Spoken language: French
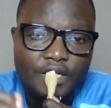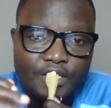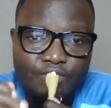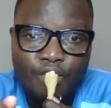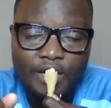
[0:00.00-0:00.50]

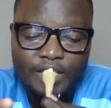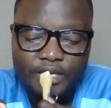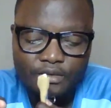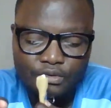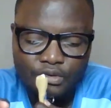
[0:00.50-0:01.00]

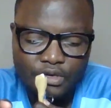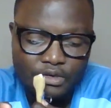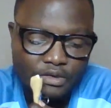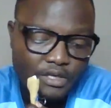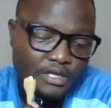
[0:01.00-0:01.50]
ivoirien. Donc,
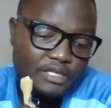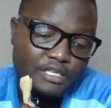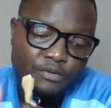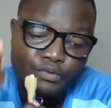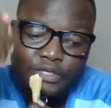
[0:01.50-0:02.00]

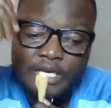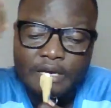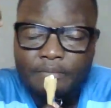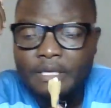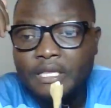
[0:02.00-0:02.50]
c'est un peu
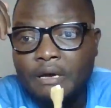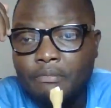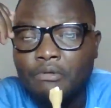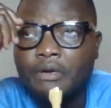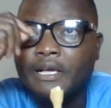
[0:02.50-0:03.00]
ça. Maintenant,
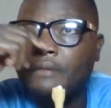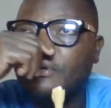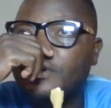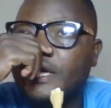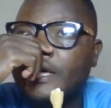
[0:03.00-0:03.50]
bon, les
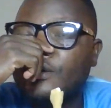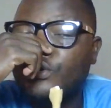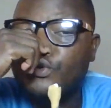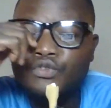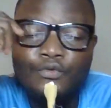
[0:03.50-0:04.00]
Camerounais,
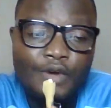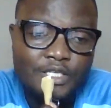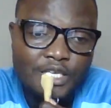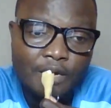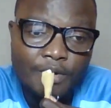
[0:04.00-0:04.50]
eux, ils sont
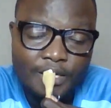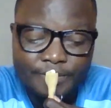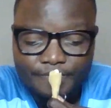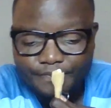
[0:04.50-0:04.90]
fâchés là-bas. Hein.